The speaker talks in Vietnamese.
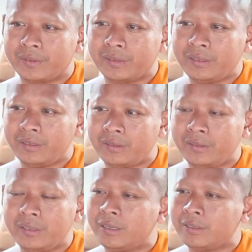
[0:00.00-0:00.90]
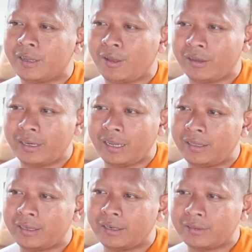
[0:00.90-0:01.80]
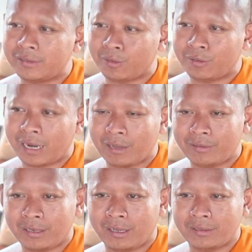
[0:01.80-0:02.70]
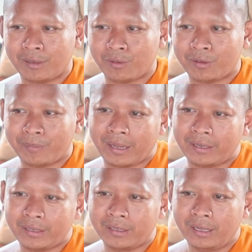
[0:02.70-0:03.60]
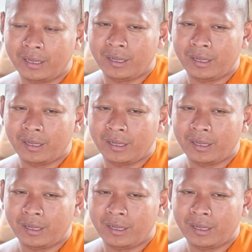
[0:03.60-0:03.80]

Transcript: cứ dương từng óc này từng nơi sọc cào từng nơi sọc mai nắng